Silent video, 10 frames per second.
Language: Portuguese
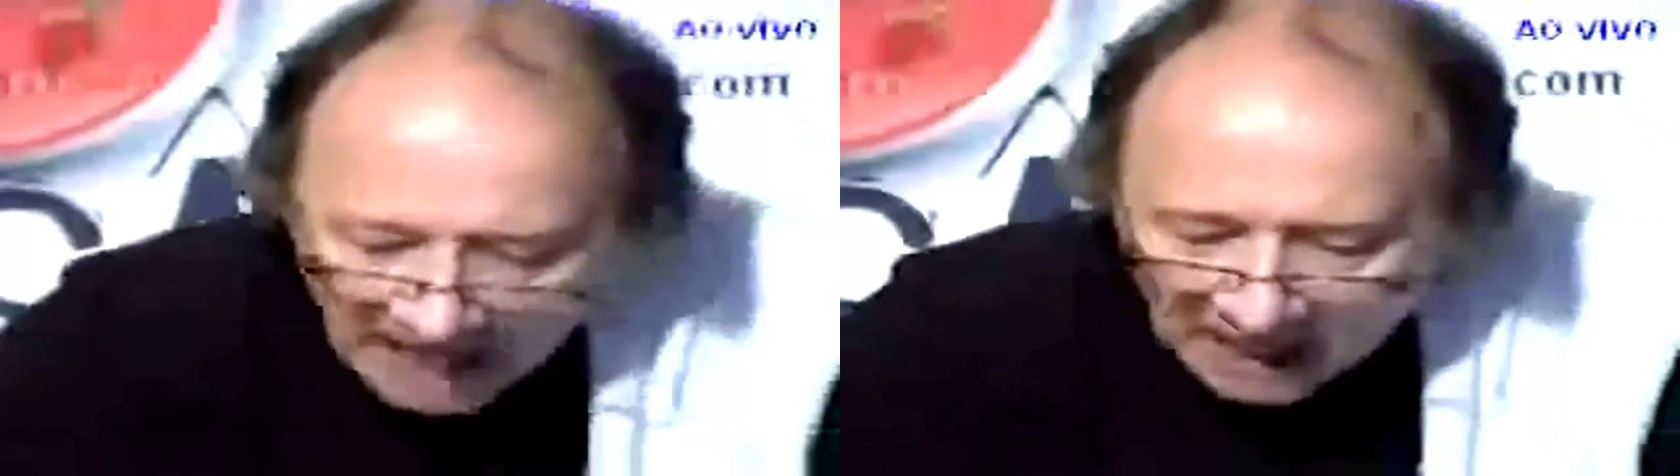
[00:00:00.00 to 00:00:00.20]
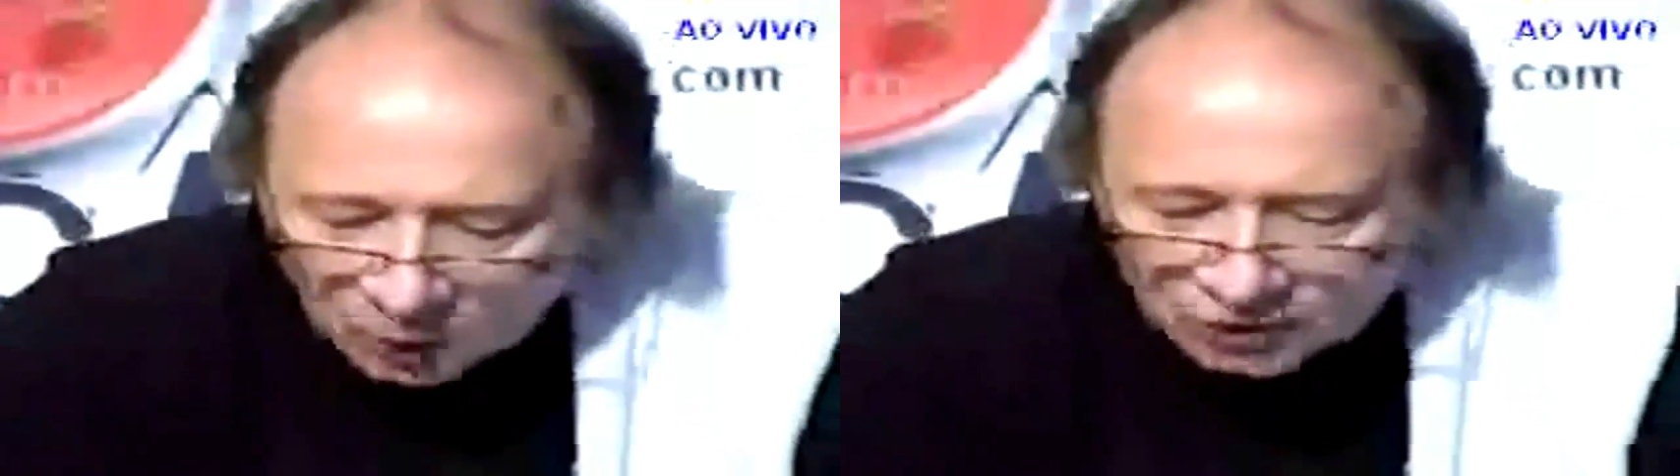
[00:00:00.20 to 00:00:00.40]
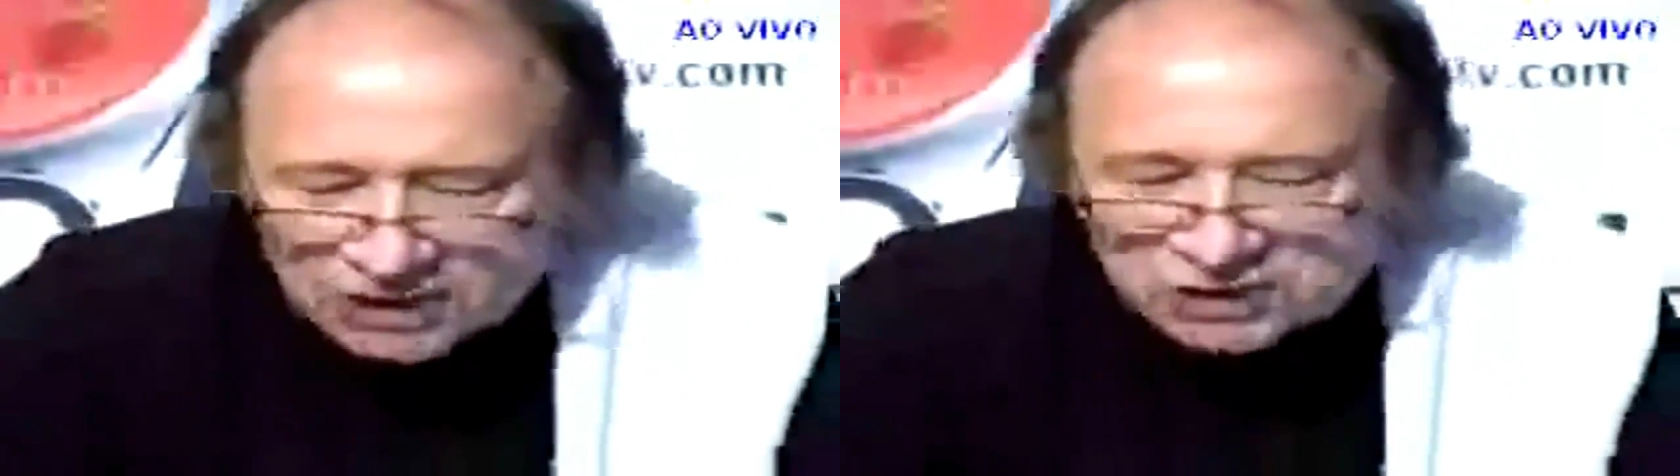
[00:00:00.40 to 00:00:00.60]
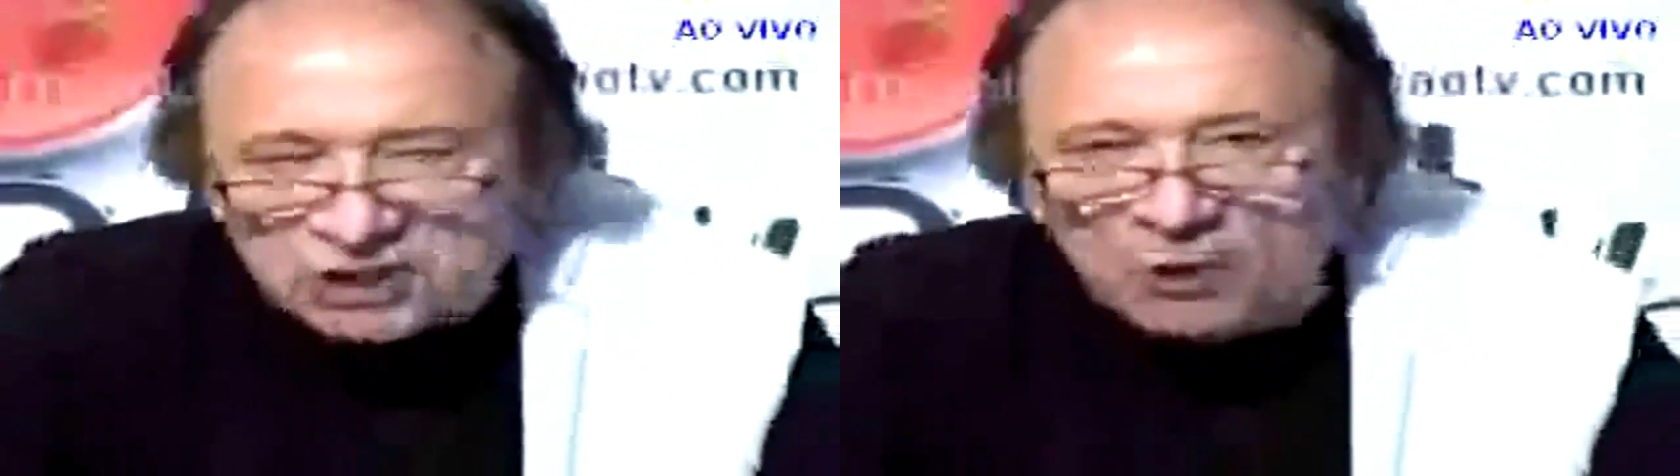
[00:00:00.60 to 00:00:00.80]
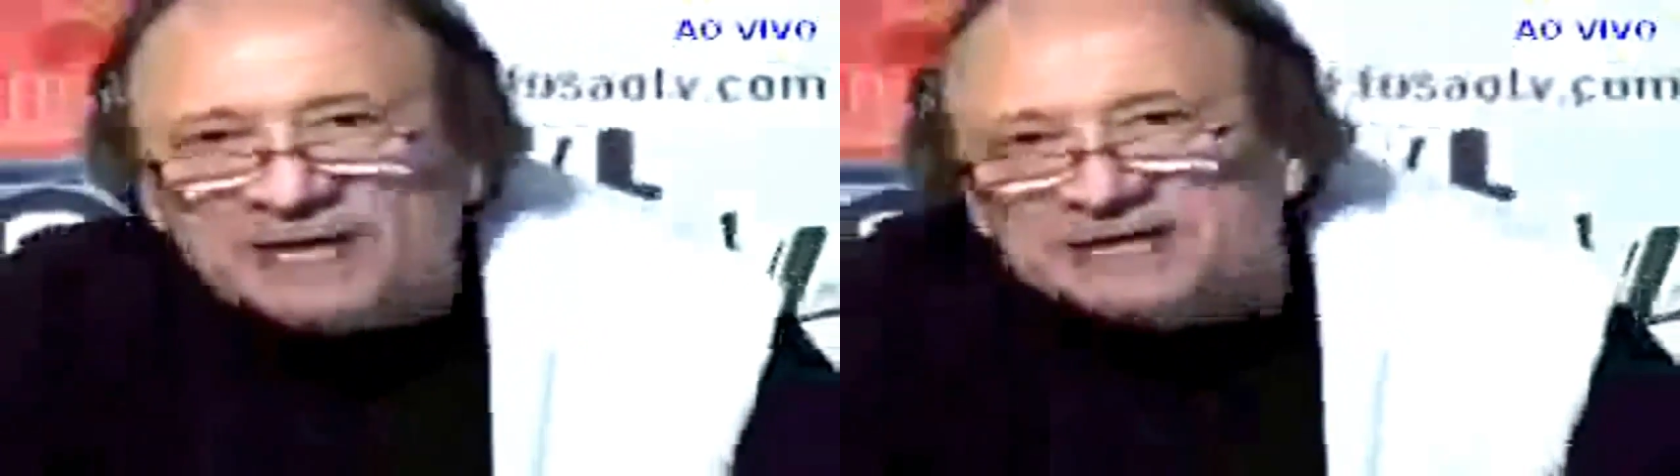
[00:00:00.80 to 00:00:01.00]

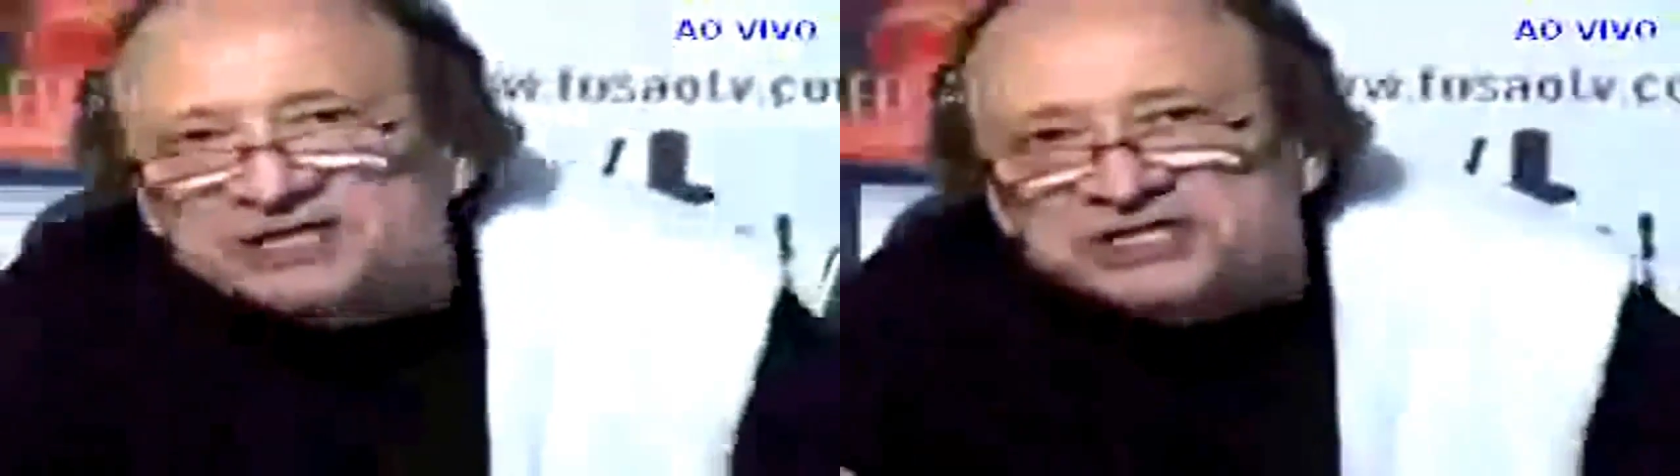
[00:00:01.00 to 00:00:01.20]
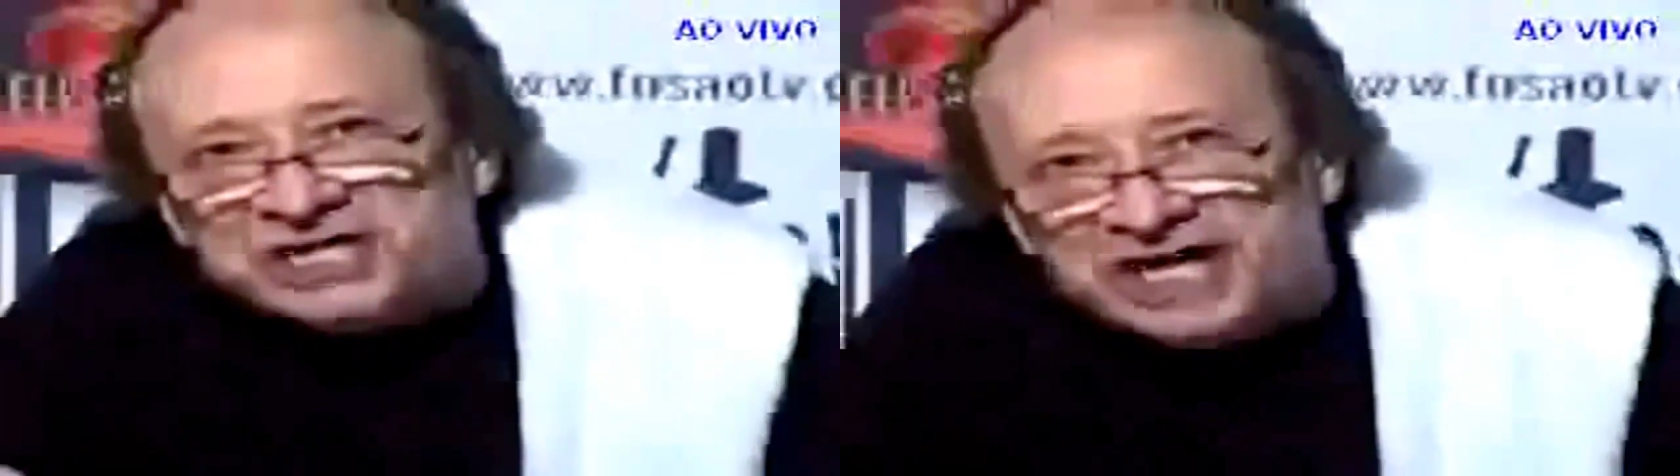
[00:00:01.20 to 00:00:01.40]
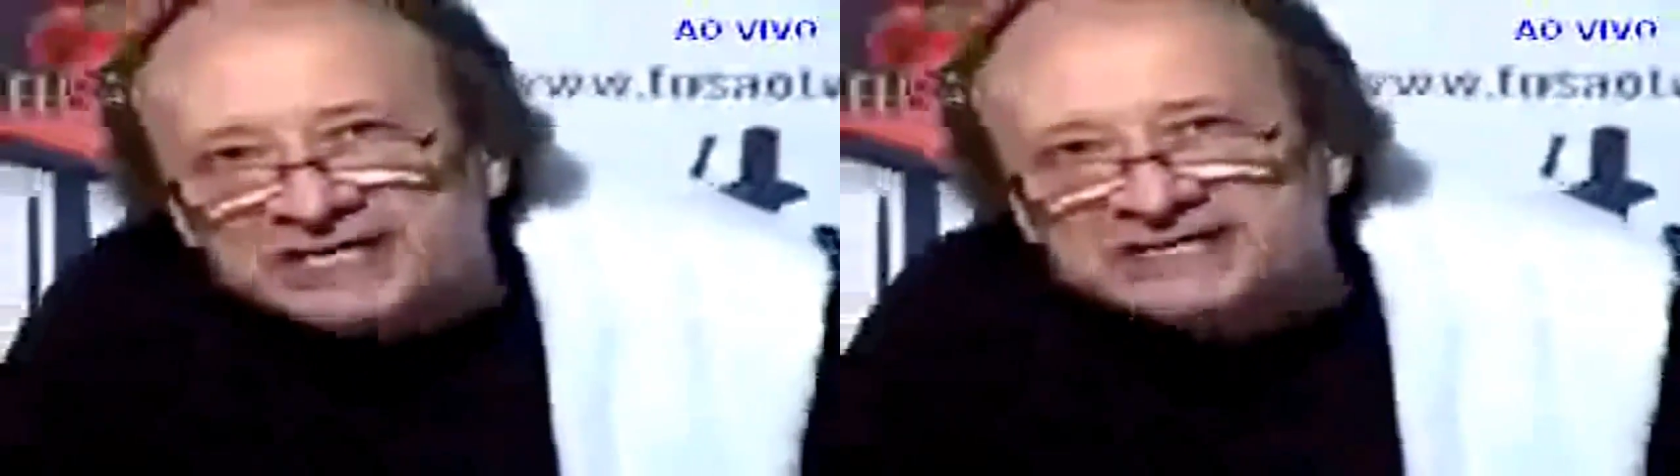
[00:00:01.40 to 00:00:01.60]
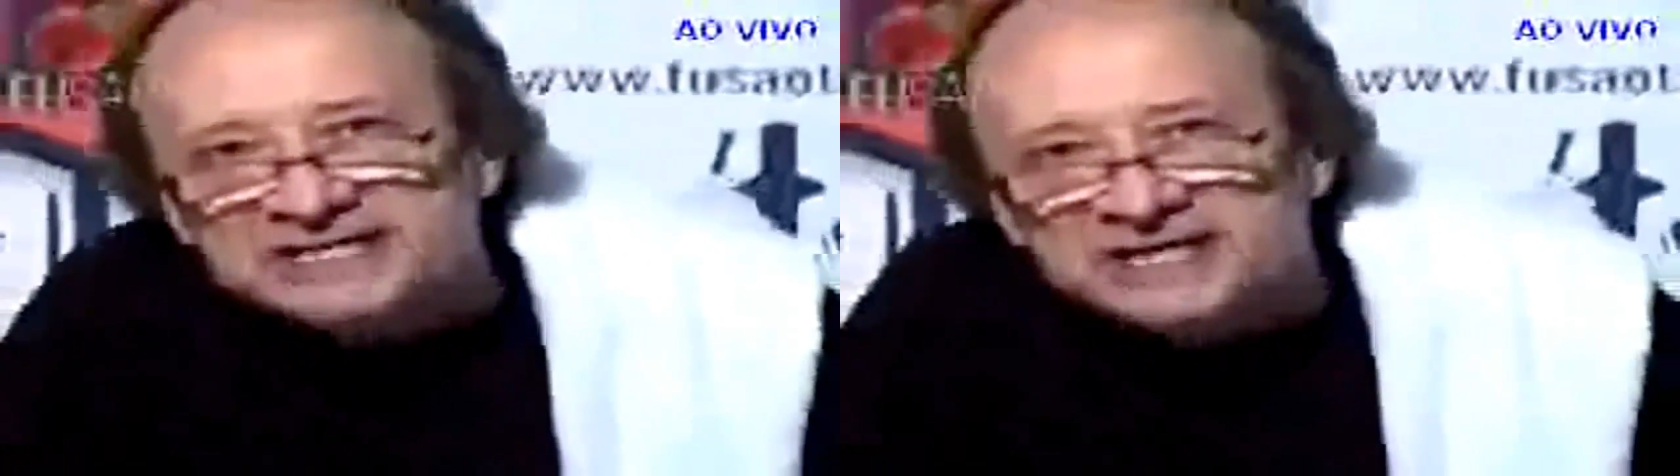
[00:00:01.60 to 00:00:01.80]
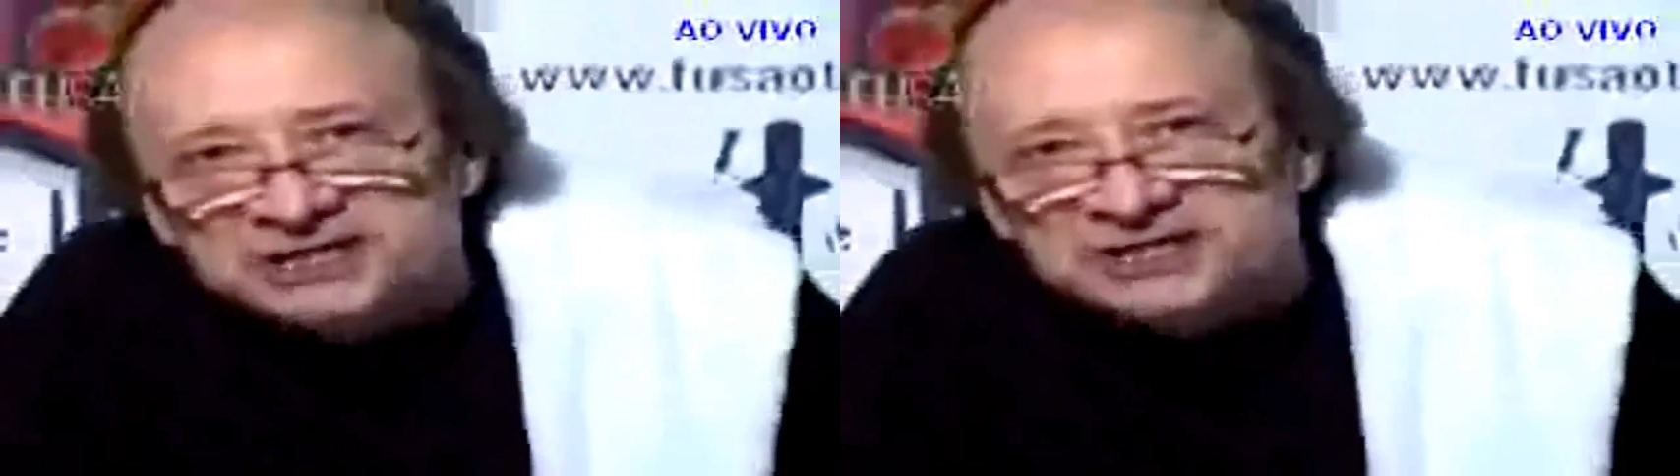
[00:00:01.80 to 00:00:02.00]
Aconteceu uma desgraça